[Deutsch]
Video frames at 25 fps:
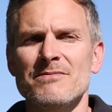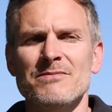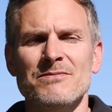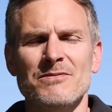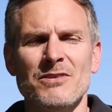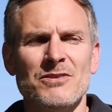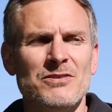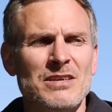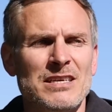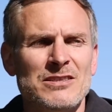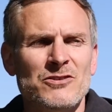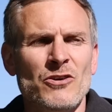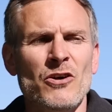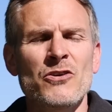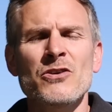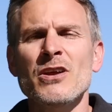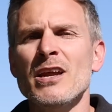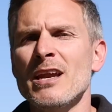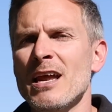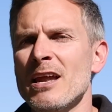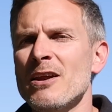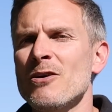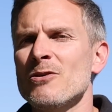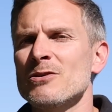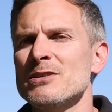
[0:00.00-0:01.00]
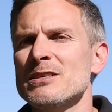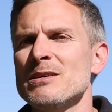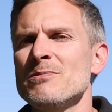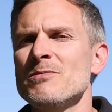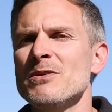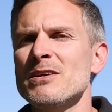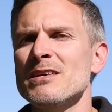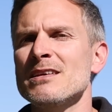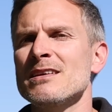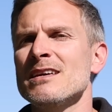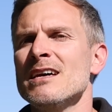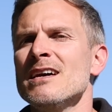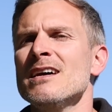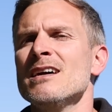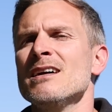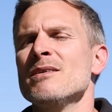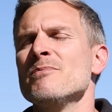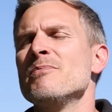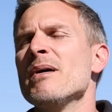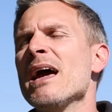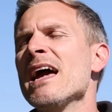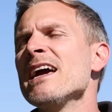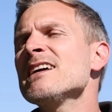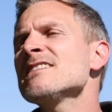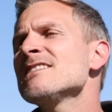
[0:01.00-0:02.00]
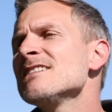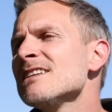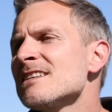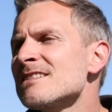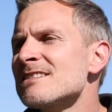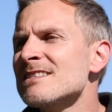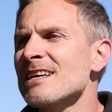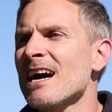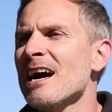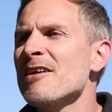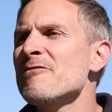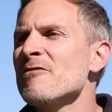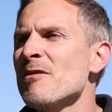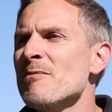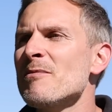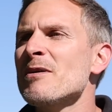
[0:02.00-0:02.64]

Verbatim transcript: und das könnte dann auch ziemlich beängstigend sein,